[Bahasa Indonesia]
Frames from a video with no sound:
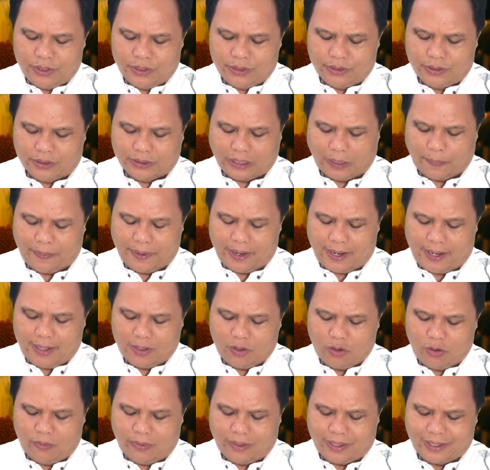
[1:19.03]
Tetapi
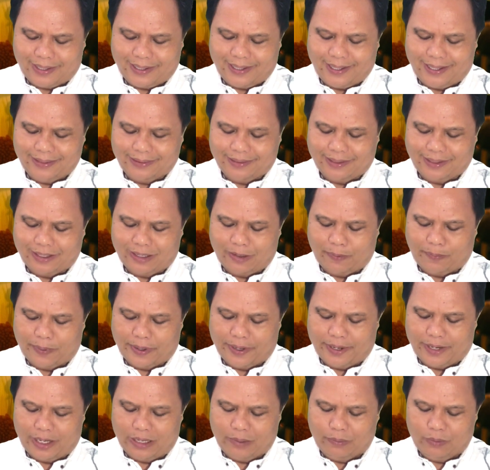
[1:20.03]
aku berkata
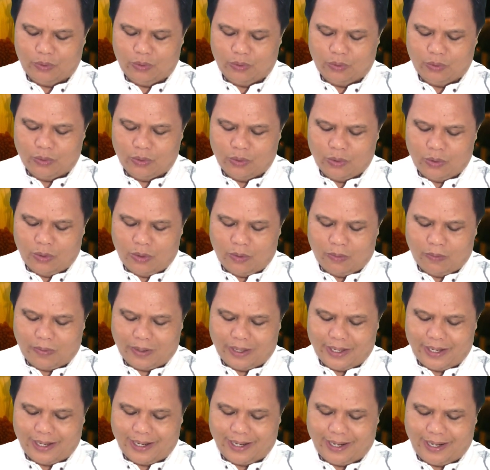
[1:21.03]
kepadamu,
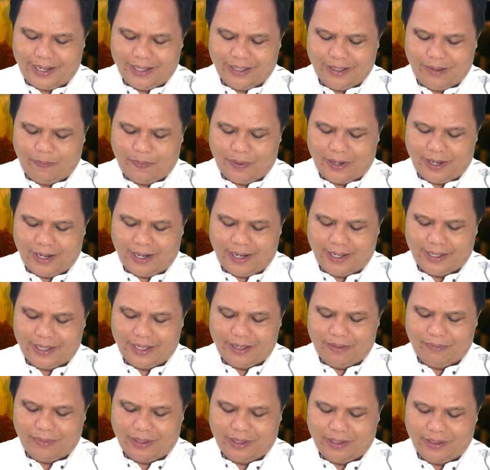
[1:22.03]
pada hari
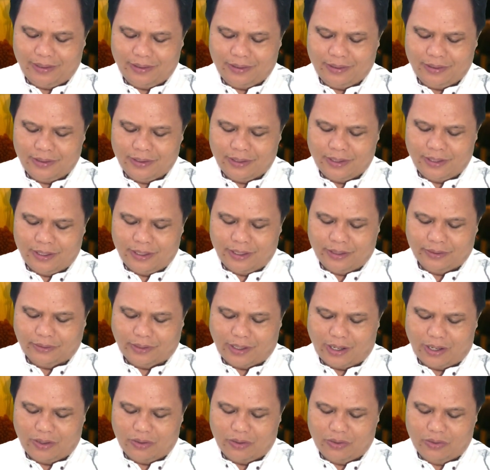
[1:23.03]
penghakiman,
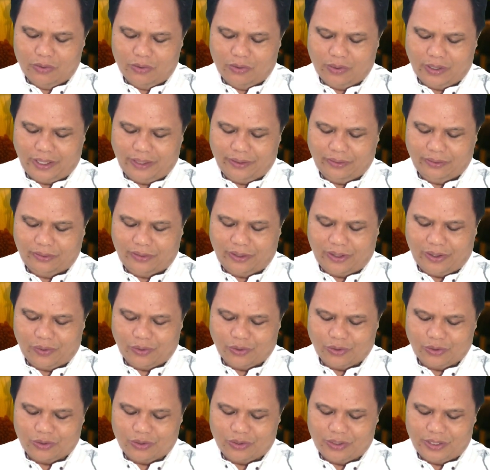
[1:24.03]
tanggungan
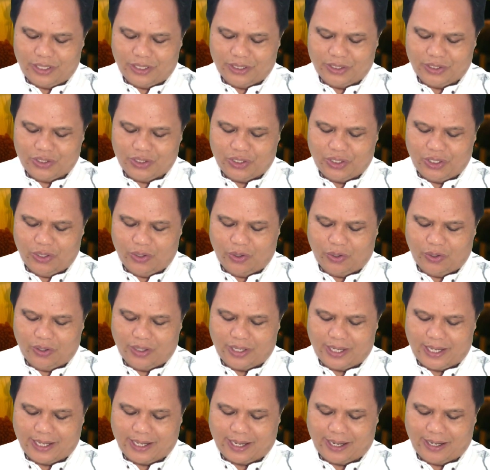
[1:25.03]
Tirus dan Sidon
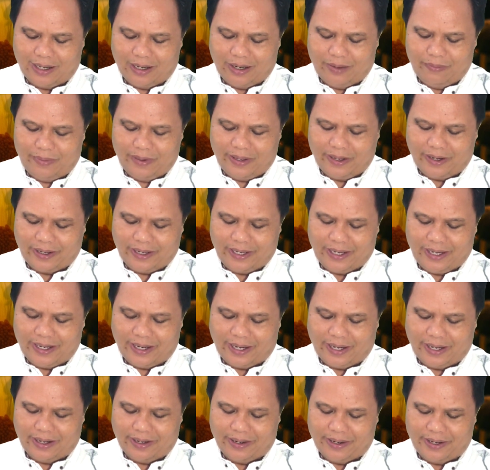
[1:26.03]
akan lebih
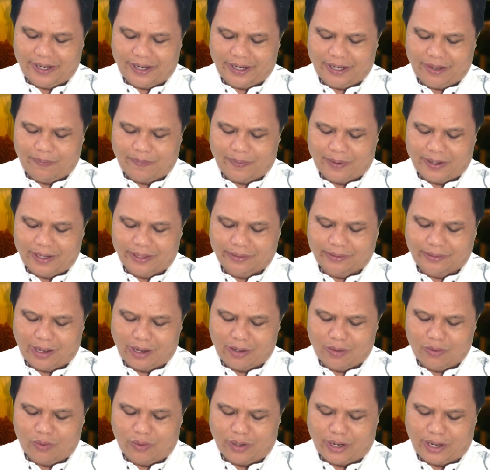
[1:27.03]
ringan daripada
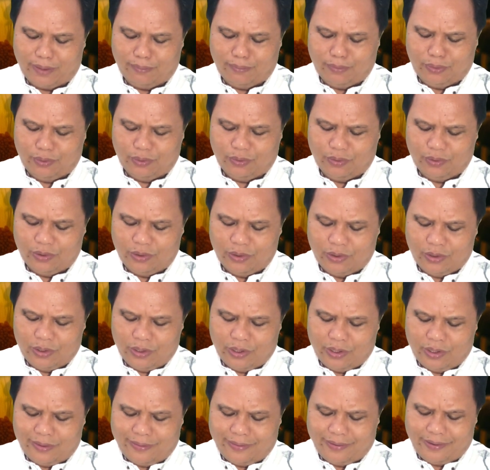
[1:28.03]
tanggunganmu.
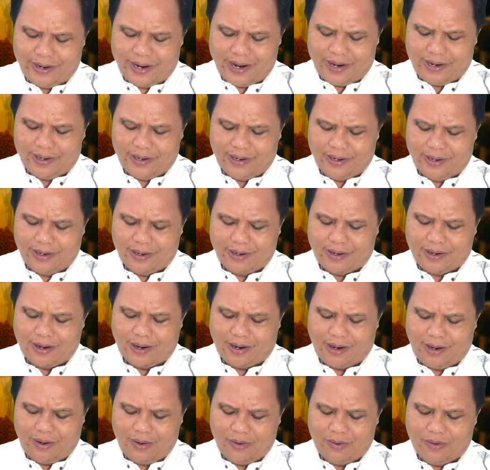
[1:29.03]
Dan
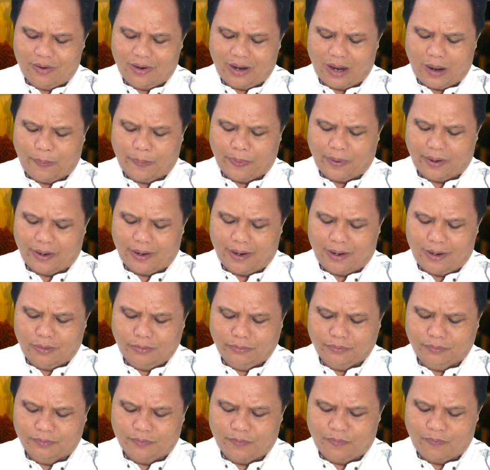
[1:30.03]
engkau,
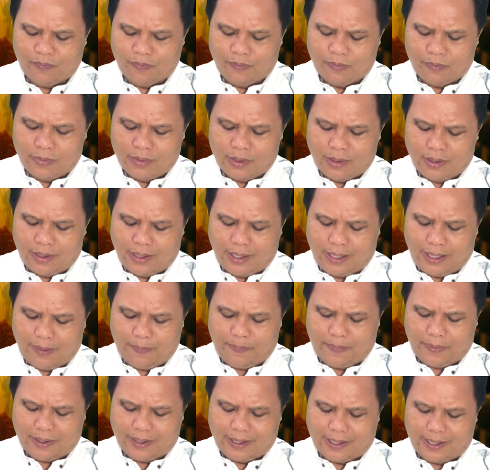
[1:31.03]
Kapernaum,
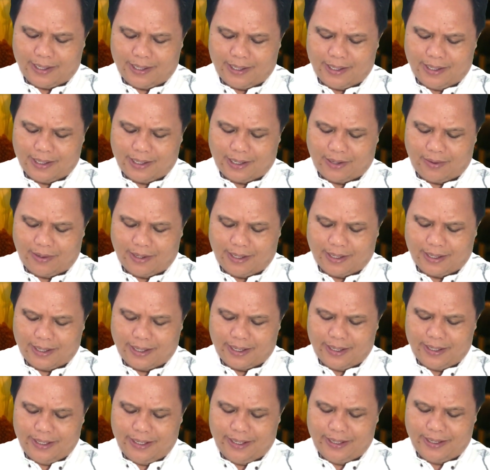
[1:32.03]
apakah engkau
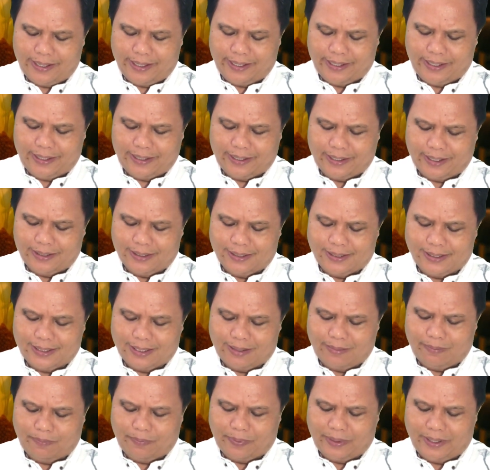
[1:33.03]
akan dinaikkan
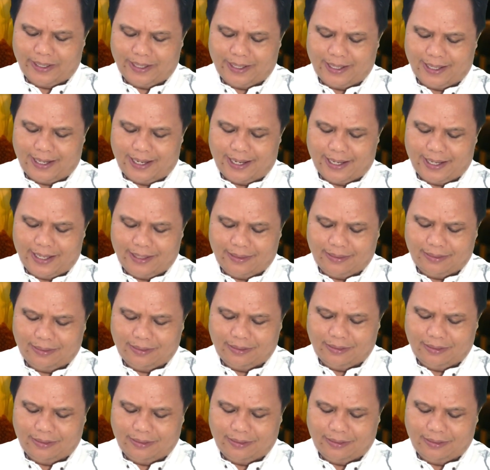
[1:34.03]
sampai ke langit?